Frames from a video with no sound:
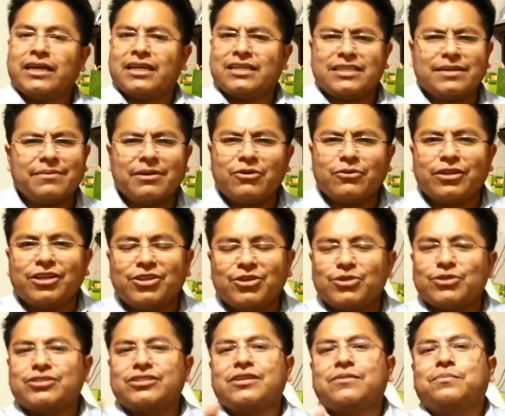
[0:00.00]
El llamado de
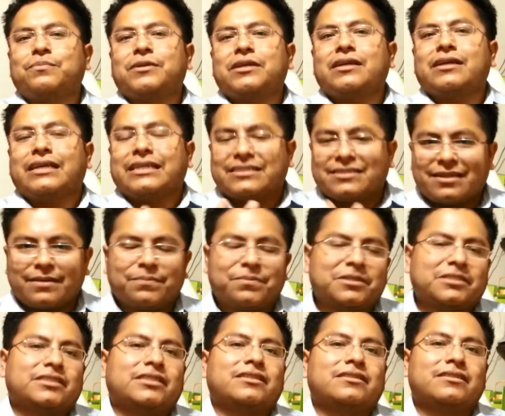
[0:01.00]
Dios siempre está
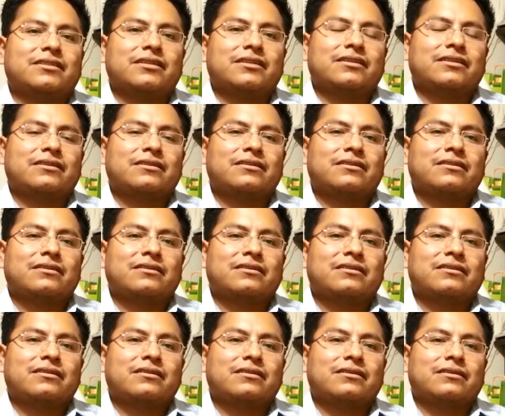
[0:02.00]
presente.
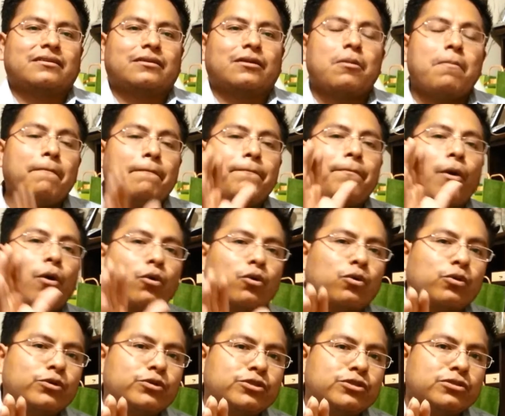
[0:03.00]

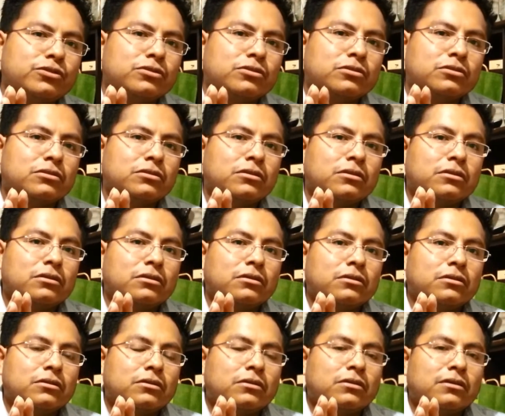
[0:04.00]
Pocos
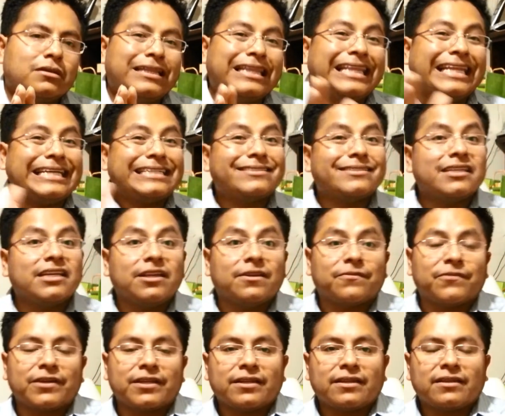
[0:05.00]
le
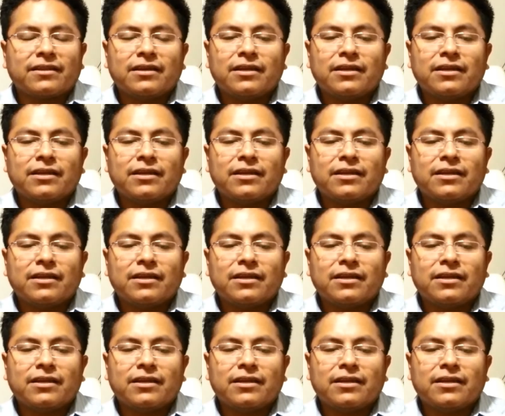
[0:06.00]
sirven